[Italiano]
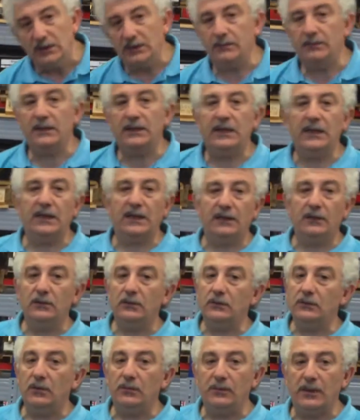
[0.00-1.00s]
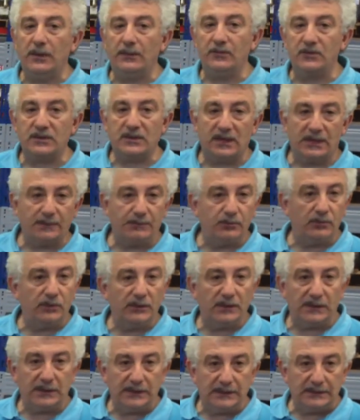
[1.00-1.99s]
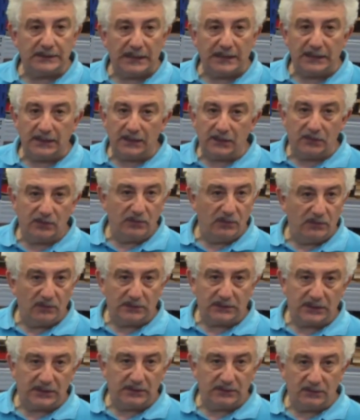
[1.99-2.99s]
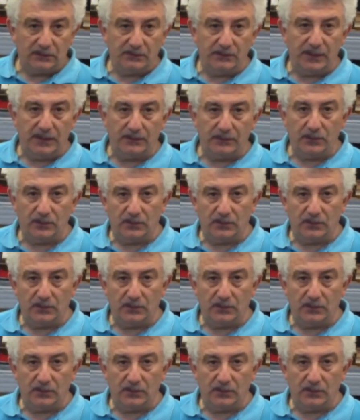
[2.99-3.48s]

in maniera che non dobbiamo stare a pulire le taniche ogni volta che dobbiamo